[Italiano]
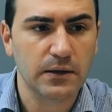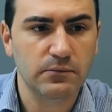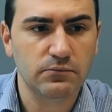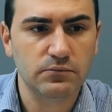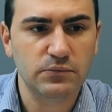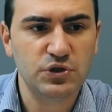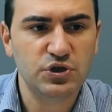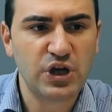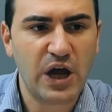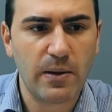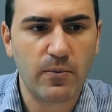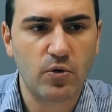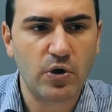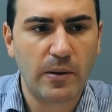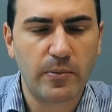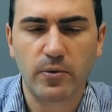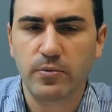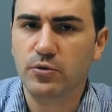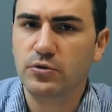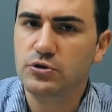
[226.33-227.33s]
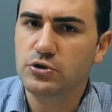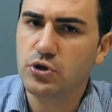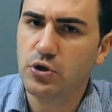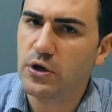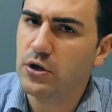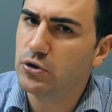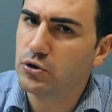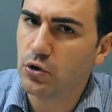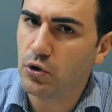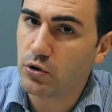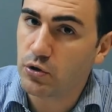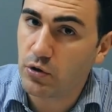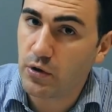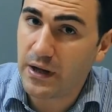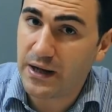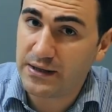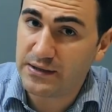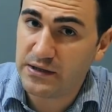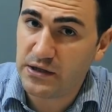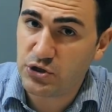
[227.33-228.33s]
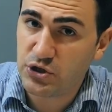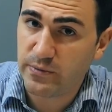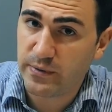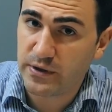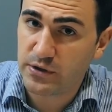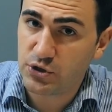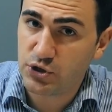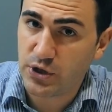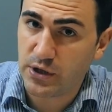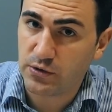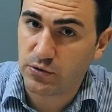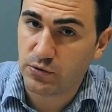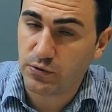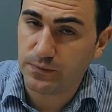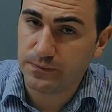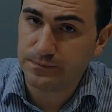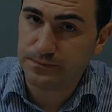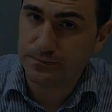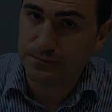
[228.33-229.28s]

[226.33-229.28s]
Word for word: Diciamo una proporzione intorno al 10%.